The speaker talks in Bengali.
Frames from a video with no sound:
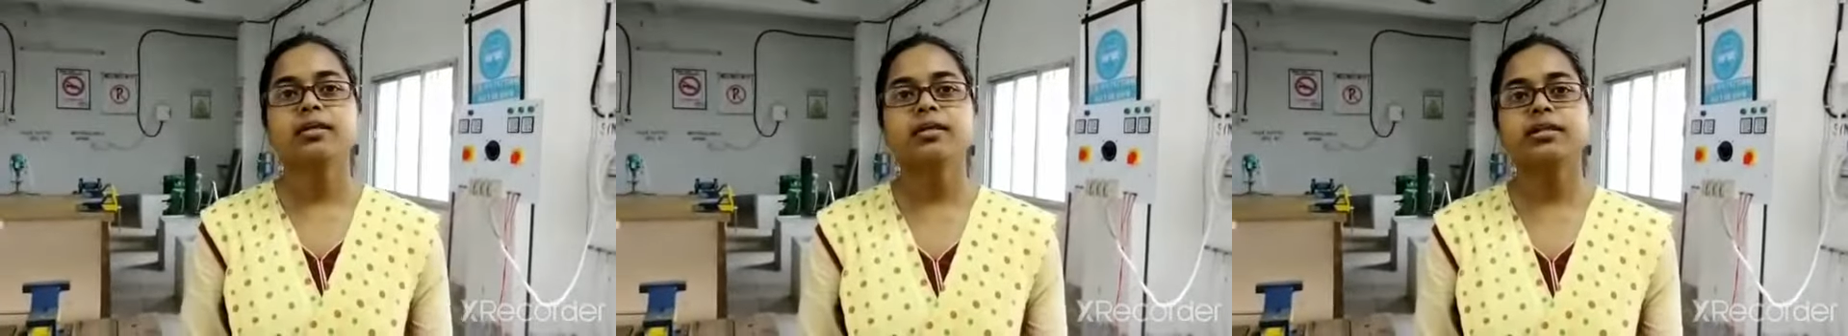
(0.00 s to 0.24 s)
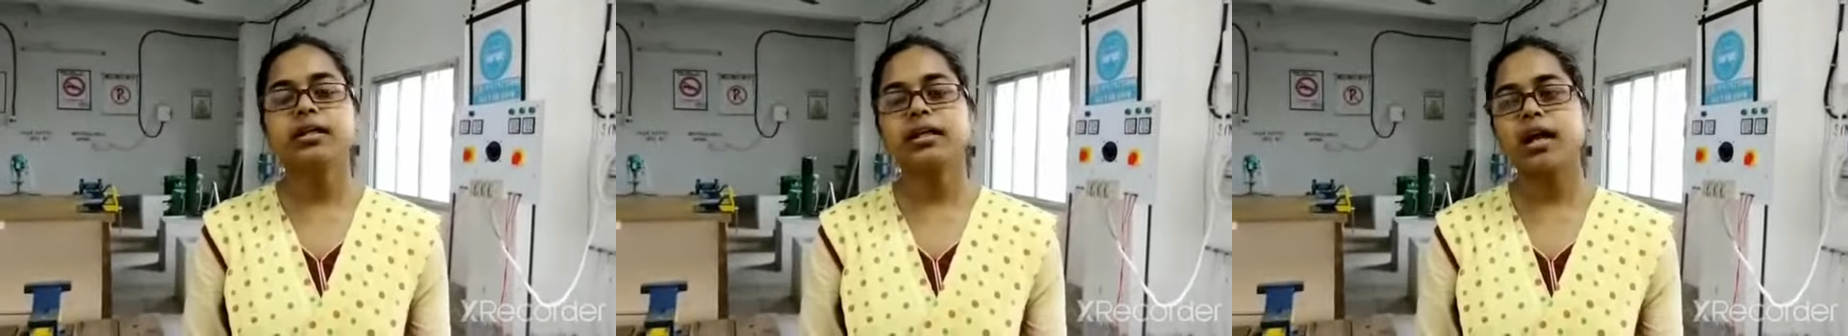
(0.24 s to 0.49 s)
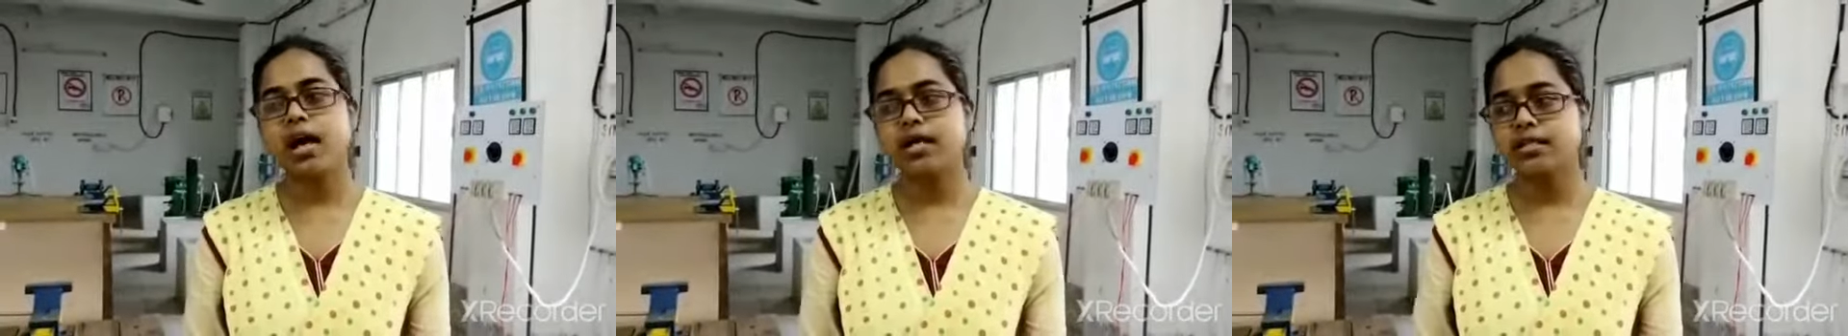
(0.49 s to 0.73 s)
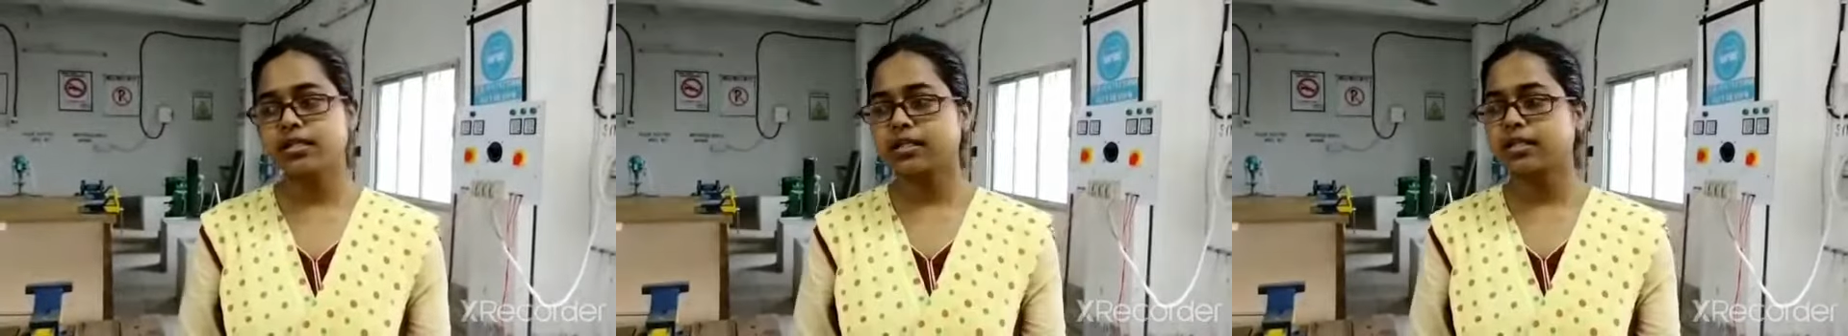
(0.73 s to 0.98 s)
কি কি
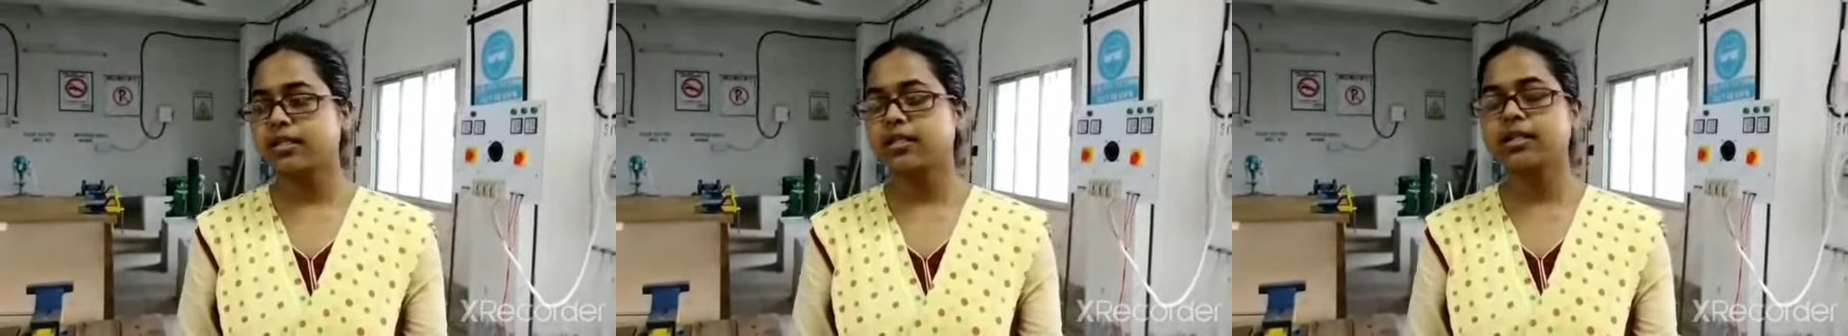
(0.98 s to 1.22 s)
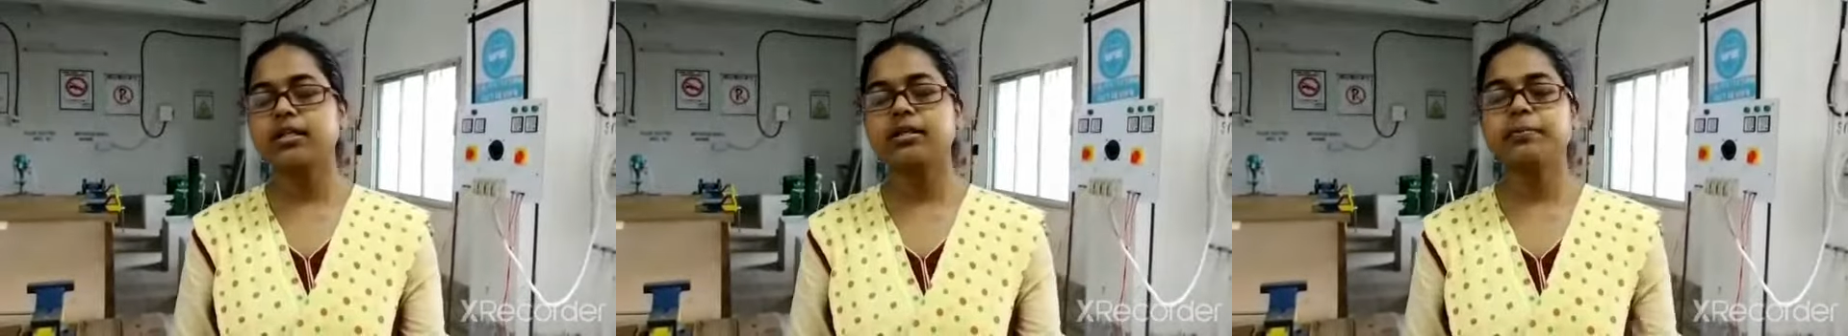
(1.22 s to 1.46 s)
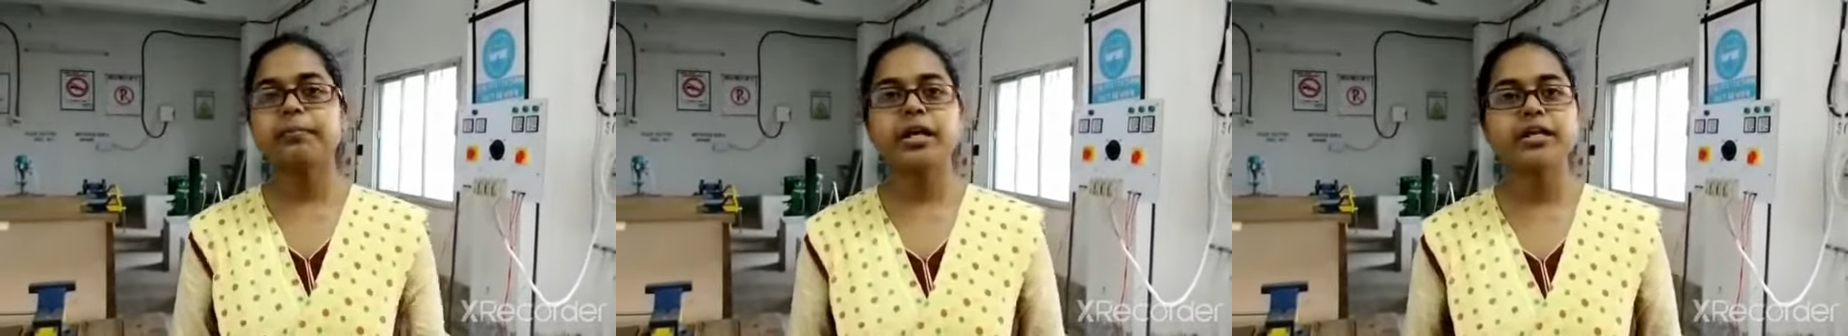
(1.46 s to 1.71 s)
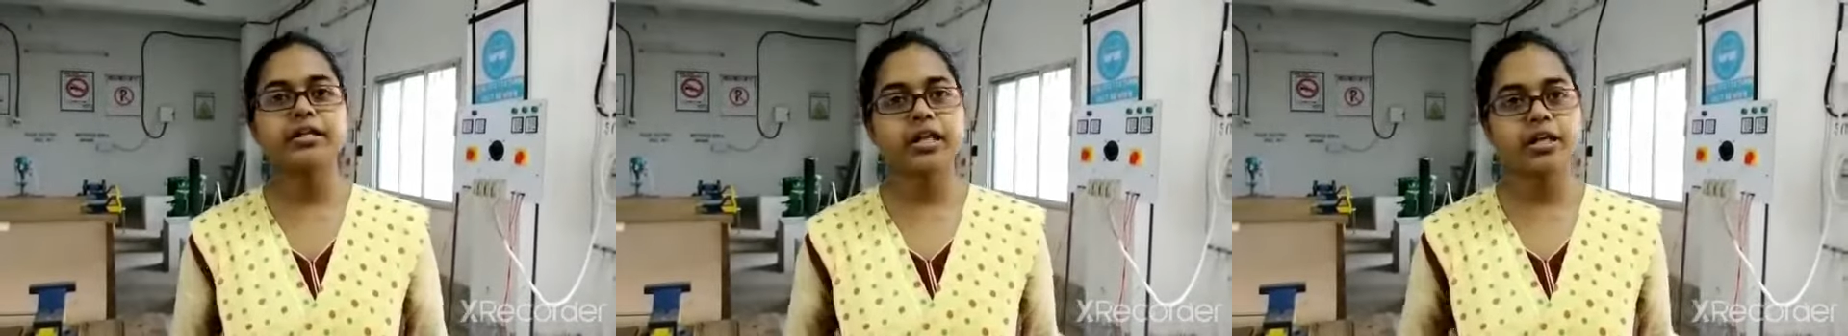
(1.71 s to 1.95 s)
কাজ কি কি
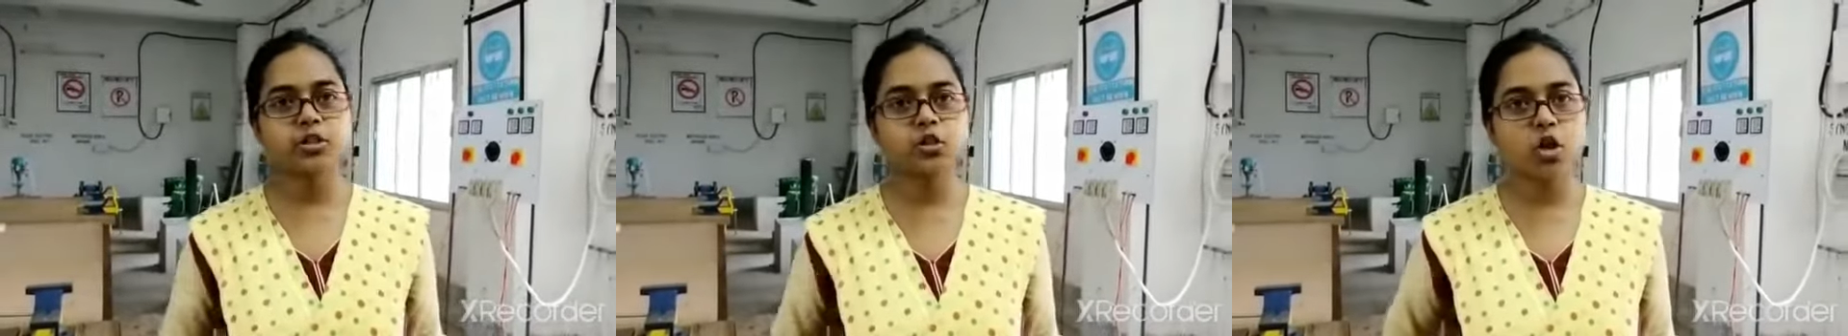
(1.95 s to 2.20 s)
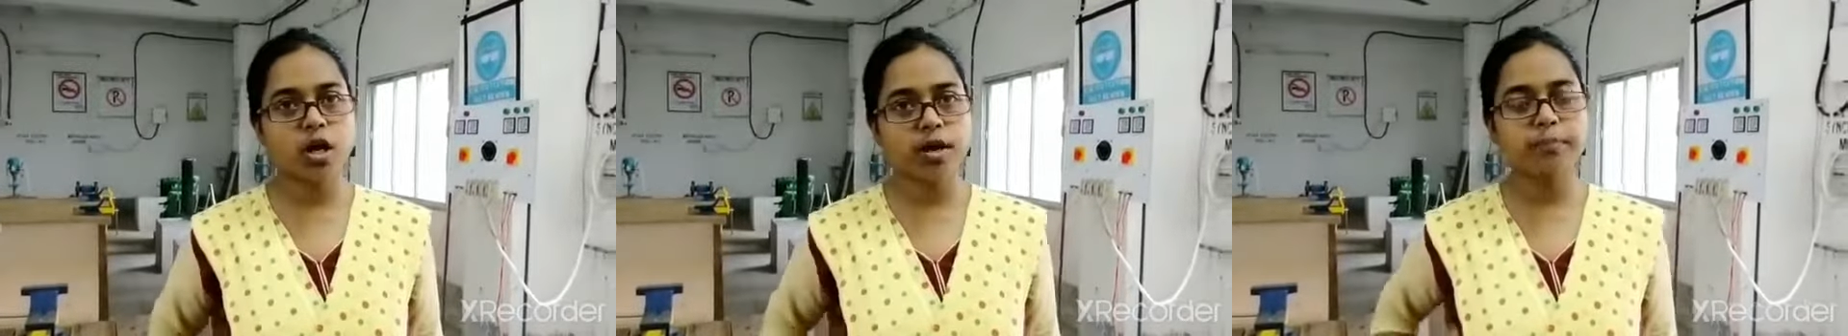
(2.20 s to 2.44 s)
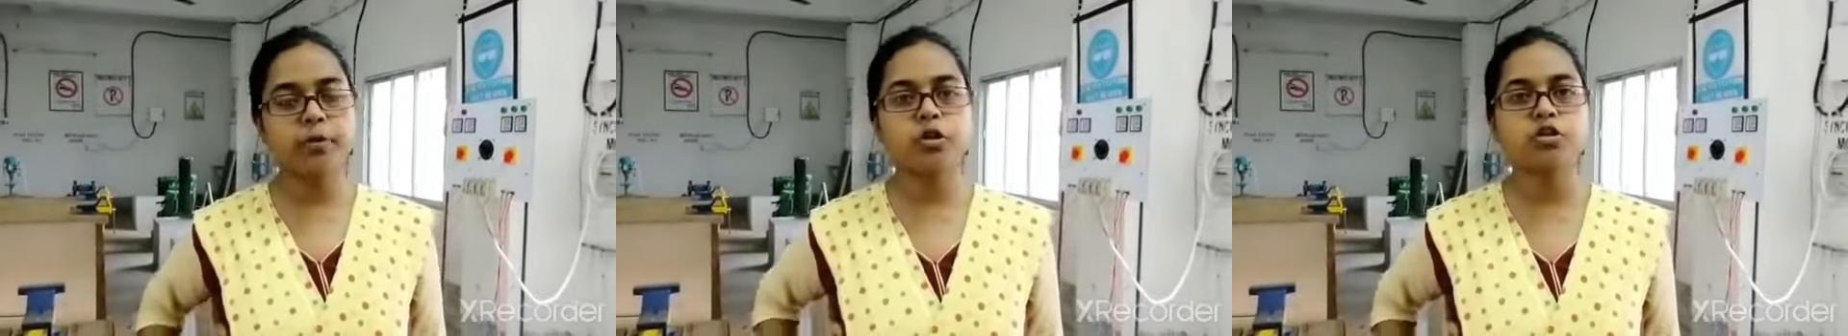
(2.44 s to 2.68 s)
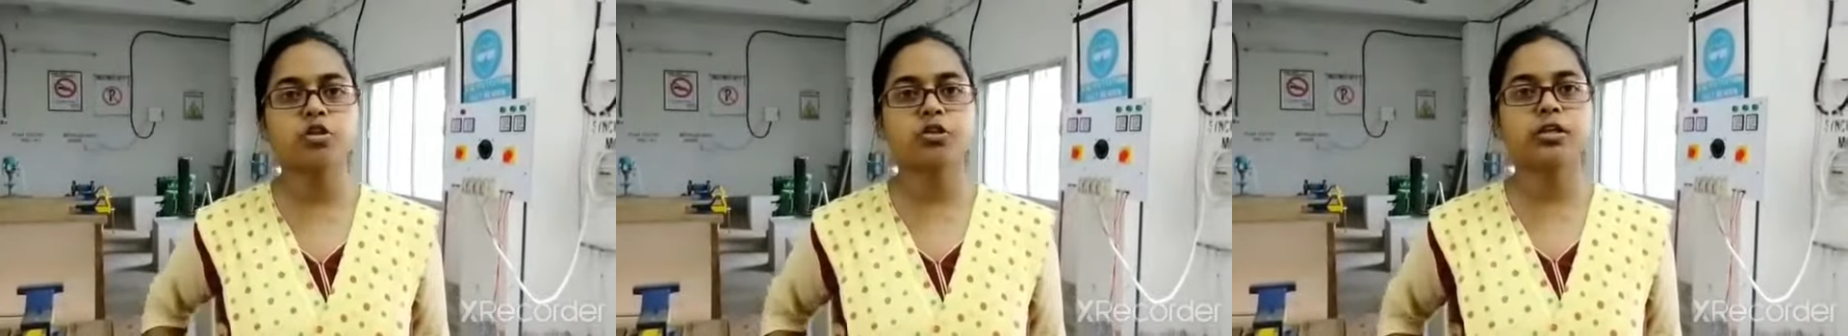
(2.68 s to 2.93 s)
মেনটেনেন্স করা
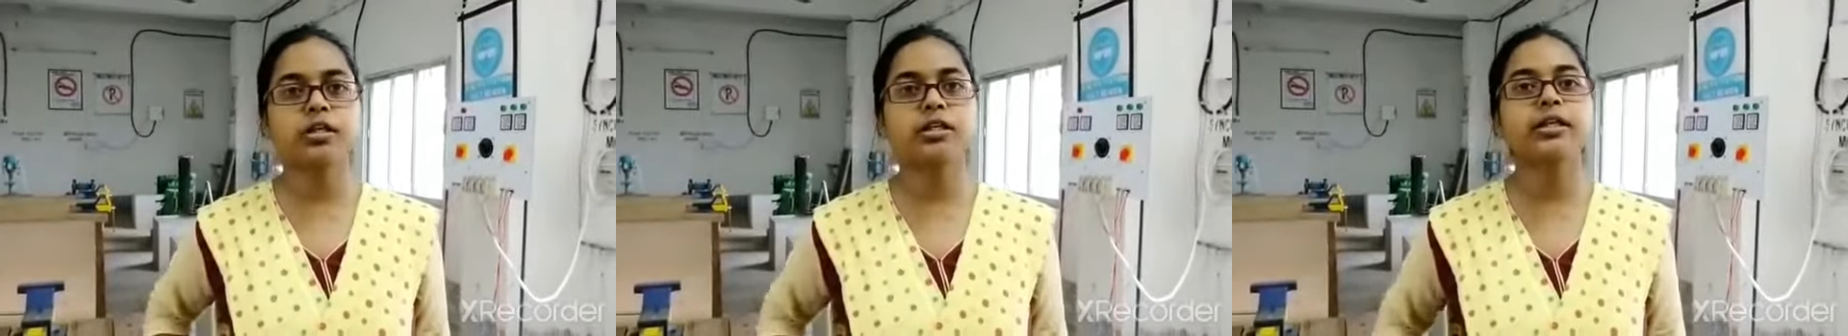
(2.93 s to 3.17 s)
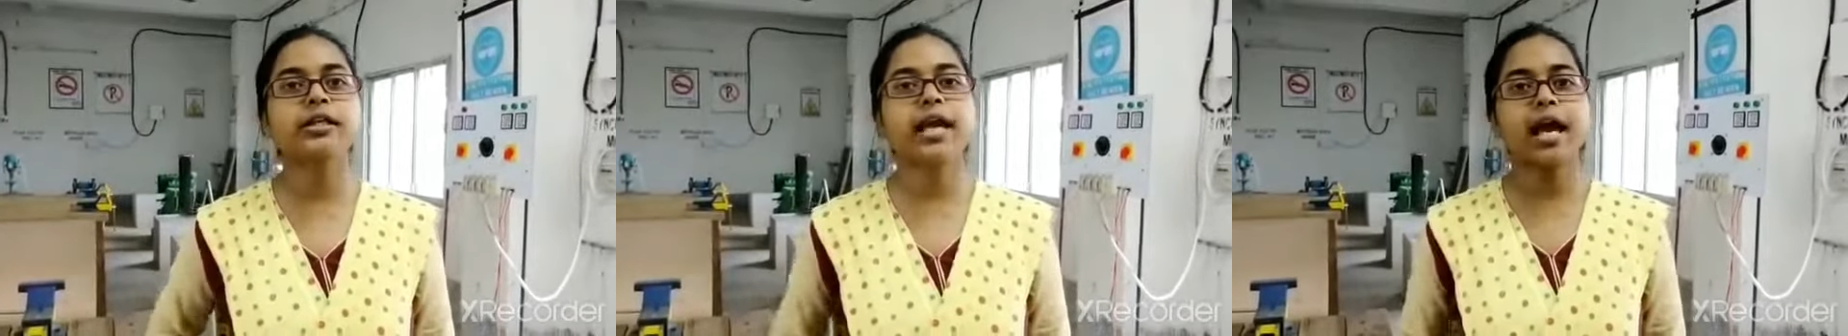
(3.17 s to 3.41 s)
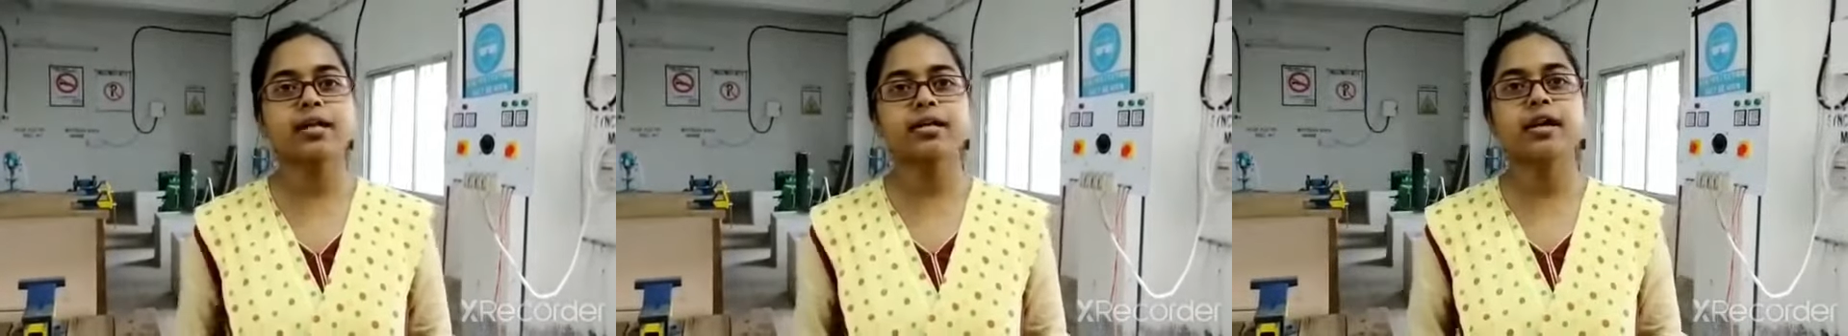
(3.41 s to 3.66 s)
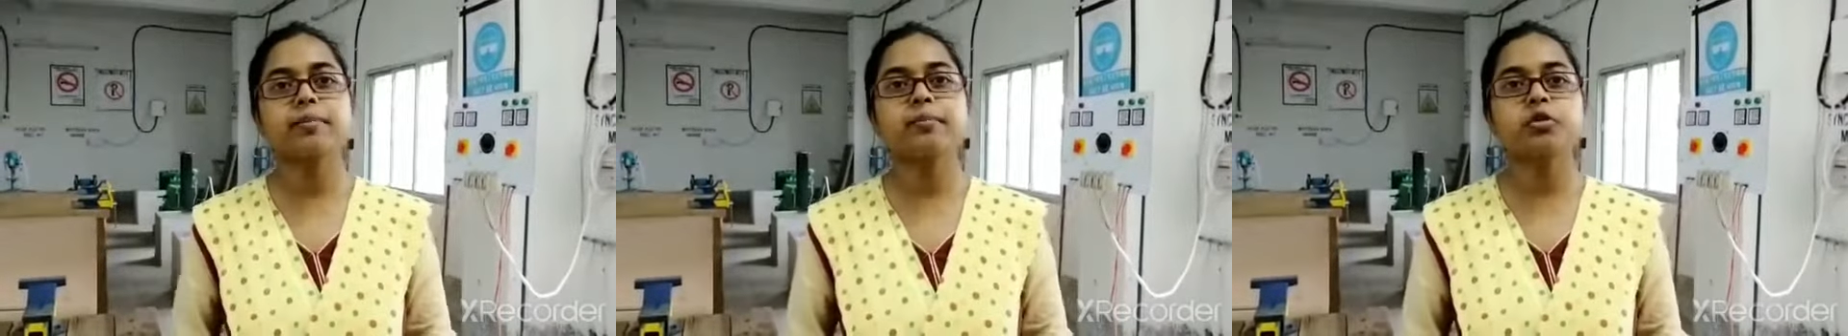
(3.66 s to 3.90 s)
প্রয়োজন কি কি কেয়ার
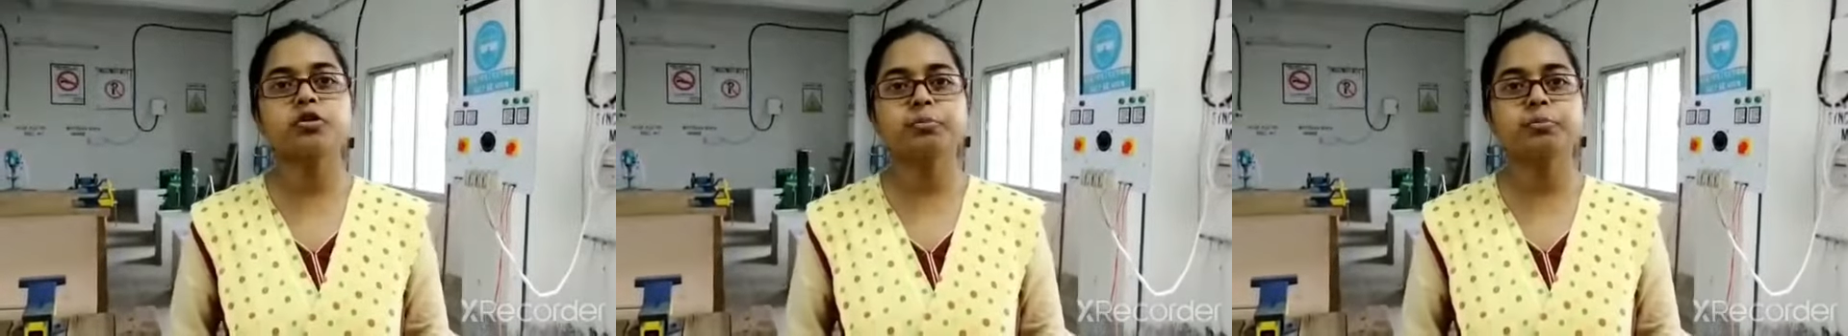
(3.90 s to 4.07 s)
নেওয়া